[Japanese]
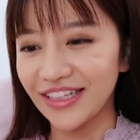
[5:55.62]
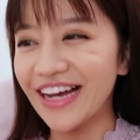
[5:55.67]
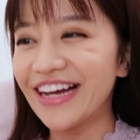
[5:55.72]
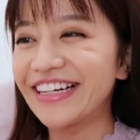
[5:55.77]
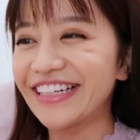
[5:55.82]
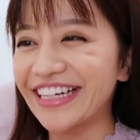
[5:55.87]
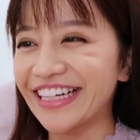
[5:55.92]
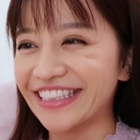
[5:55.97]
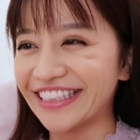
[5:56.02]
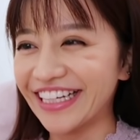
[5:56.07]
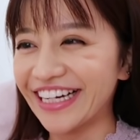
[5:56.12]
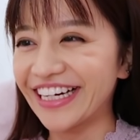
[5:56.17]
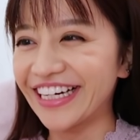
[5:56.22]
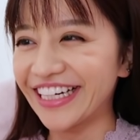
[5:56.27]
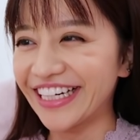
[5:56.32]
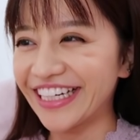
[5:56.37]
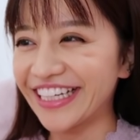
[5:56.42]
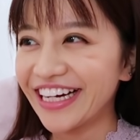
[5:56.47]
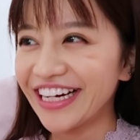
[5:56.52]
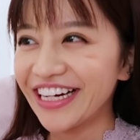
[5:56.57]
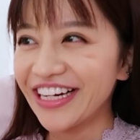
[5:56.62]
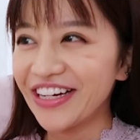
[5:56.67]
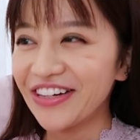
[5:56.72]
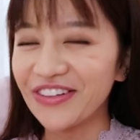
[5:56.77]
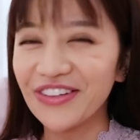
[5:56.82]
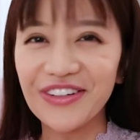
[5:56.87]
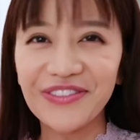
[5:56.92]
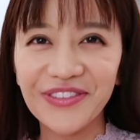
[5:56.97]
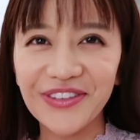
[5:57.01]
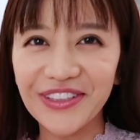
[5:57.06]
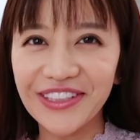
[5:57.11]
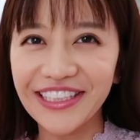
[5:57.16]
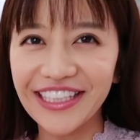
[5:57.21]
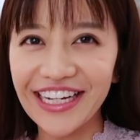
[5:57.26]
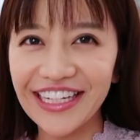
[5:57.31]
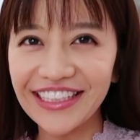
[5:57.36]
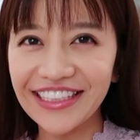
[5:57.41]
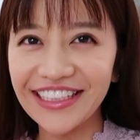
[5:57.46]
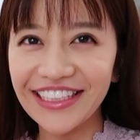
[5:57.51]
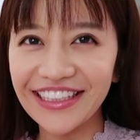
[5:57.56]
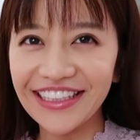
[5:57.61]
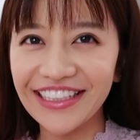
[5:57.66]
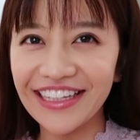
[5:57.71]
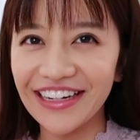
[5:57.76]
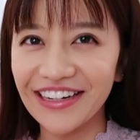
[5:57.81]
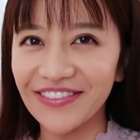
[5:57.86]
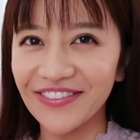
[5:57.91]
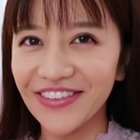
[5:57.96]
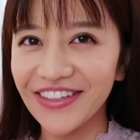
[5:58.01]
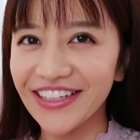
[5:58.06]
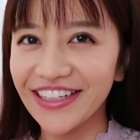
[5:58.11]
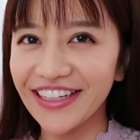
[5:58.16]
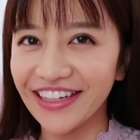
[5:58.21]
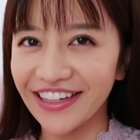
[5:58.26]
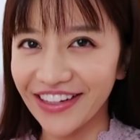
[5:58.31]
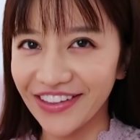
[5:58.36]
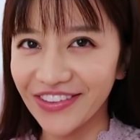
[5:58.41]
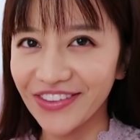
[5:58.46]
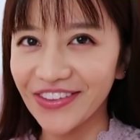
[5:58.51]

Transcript: なんかさこれもう使っちゃったから無理だけ